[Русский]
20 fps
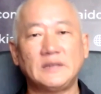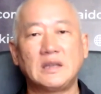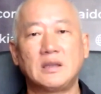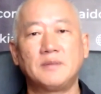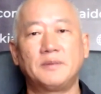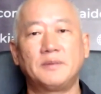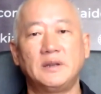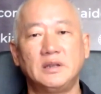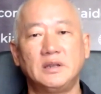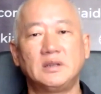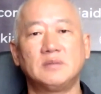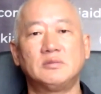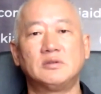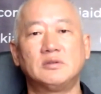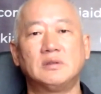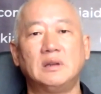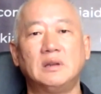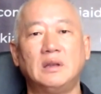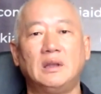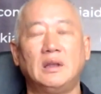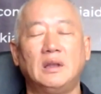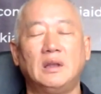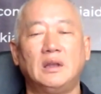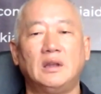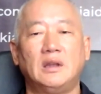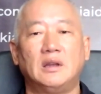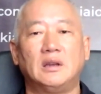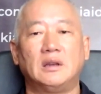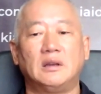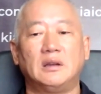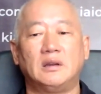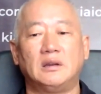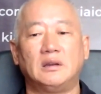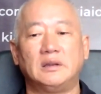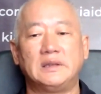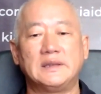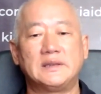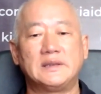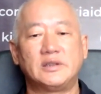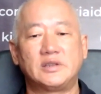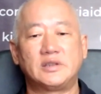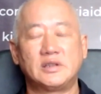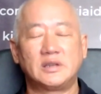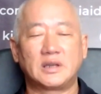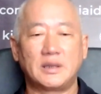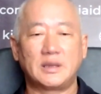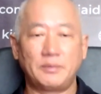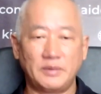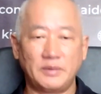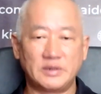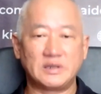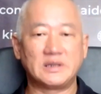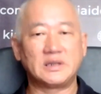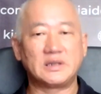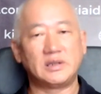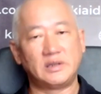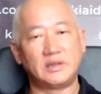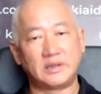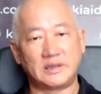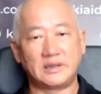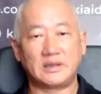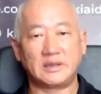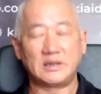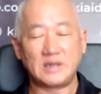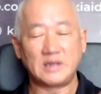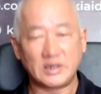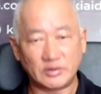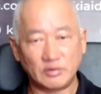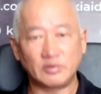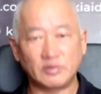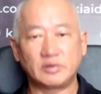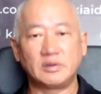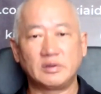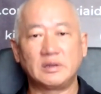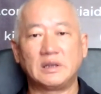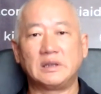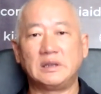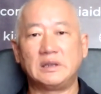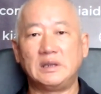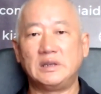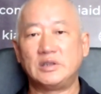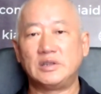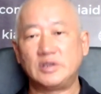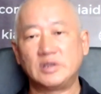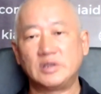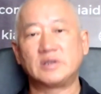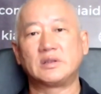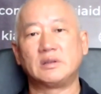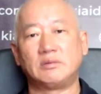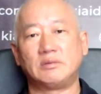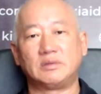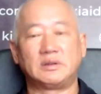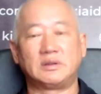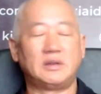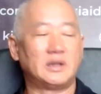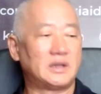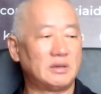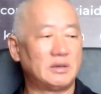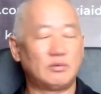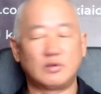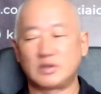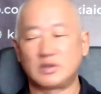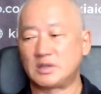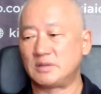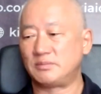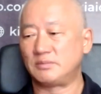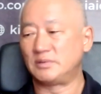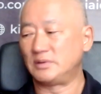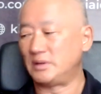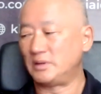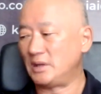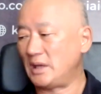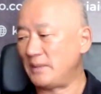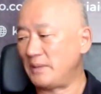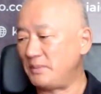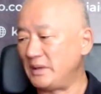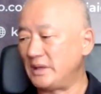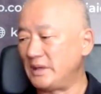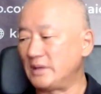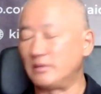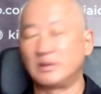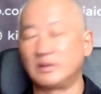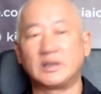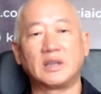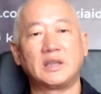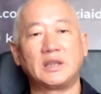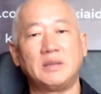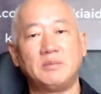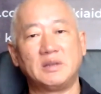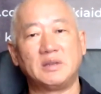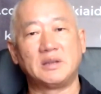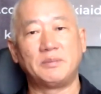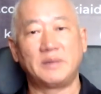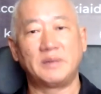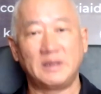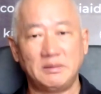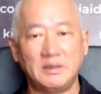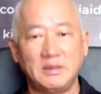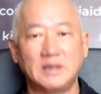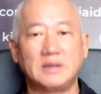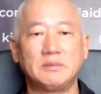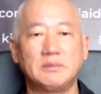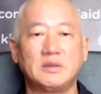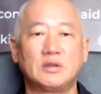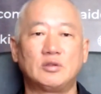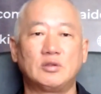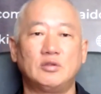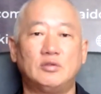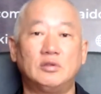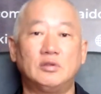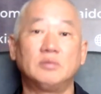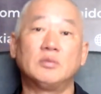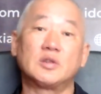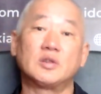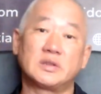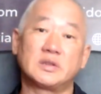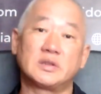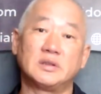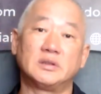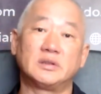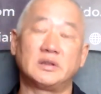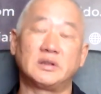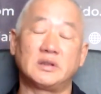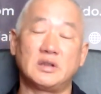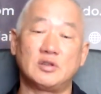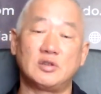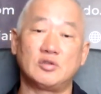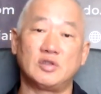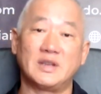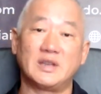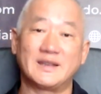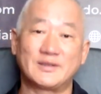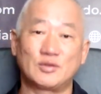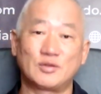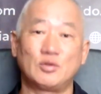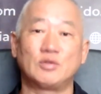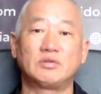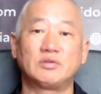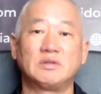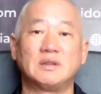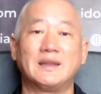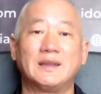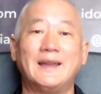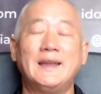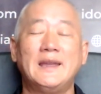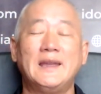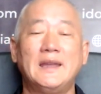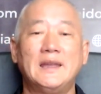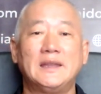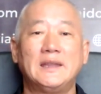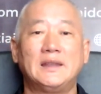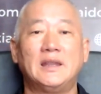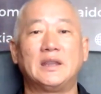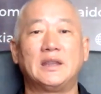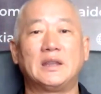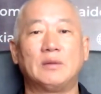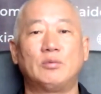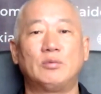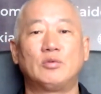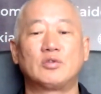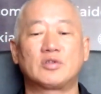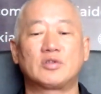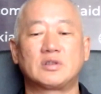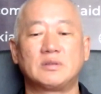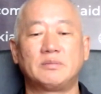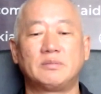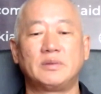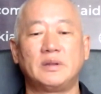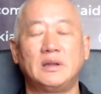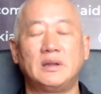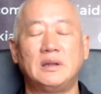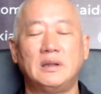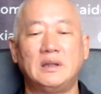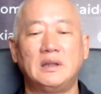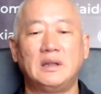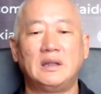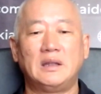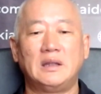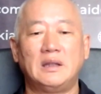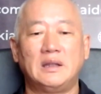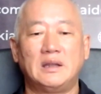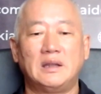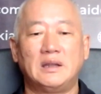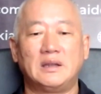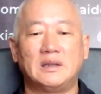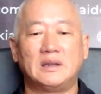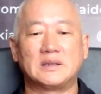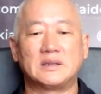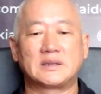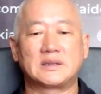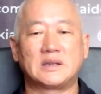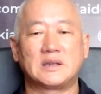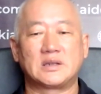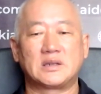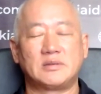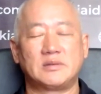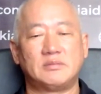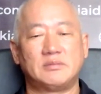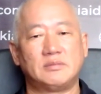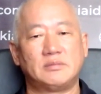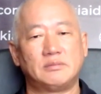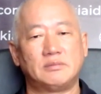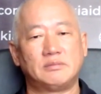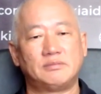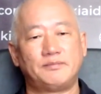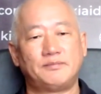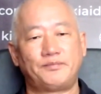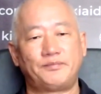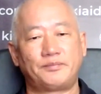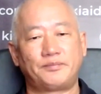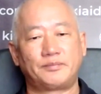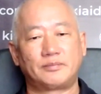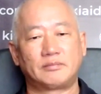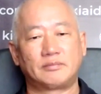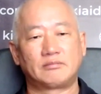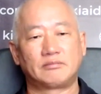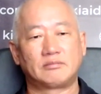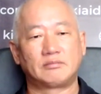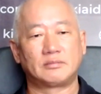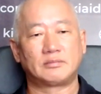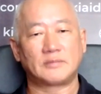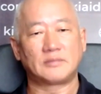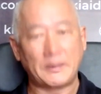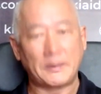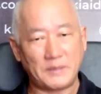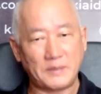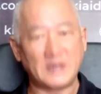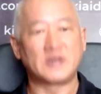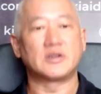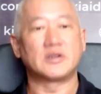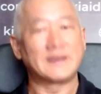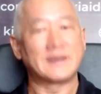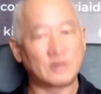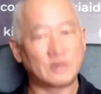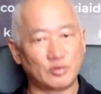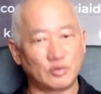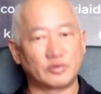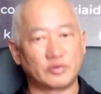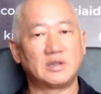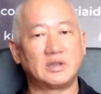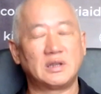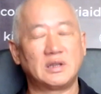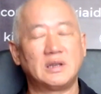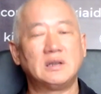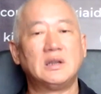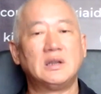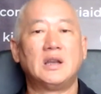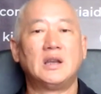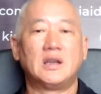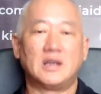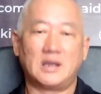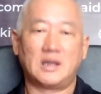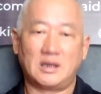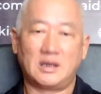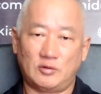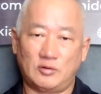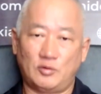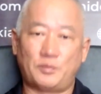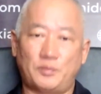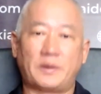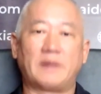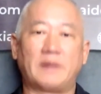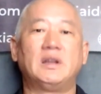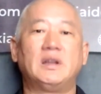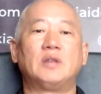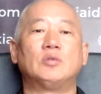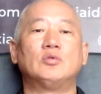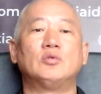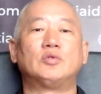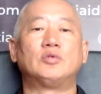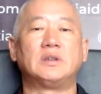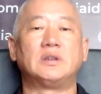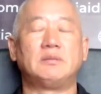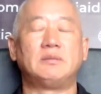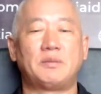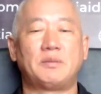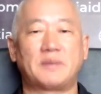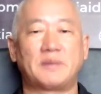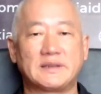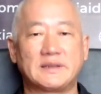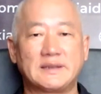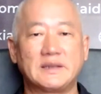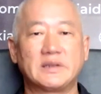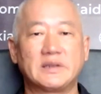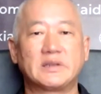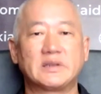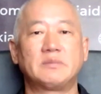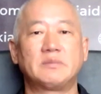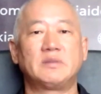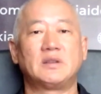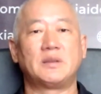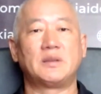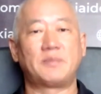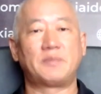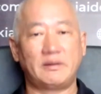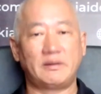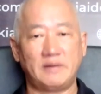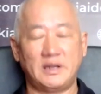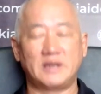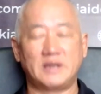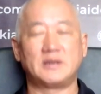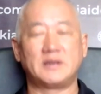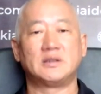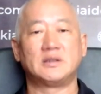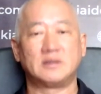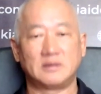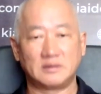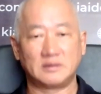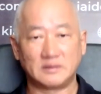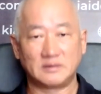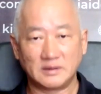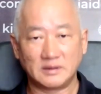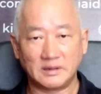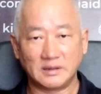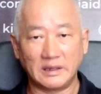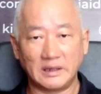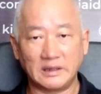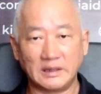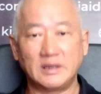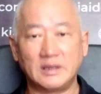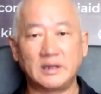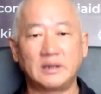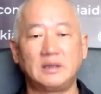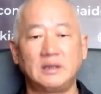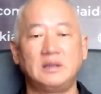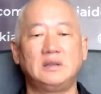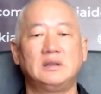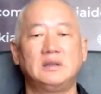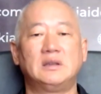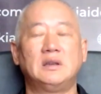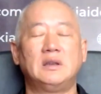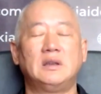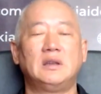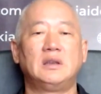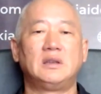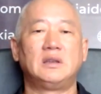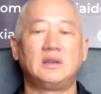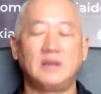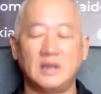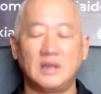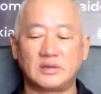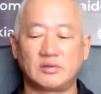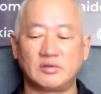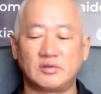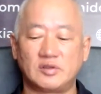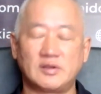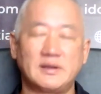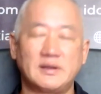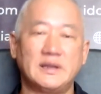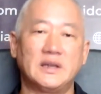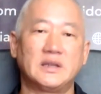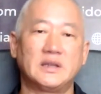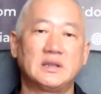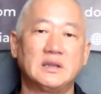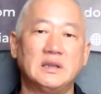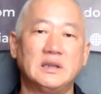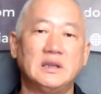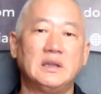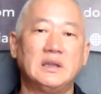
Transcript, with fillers: И поэтому, э, если человек обычно делает это неосознанно или чисто вот для того, чтобы оперировать какими-то предметами, то он может делать это еще и осознанно для того, чтобы, скажем, опять же, осознанно управлять внутренними процессами, направлять энергии и осуществлять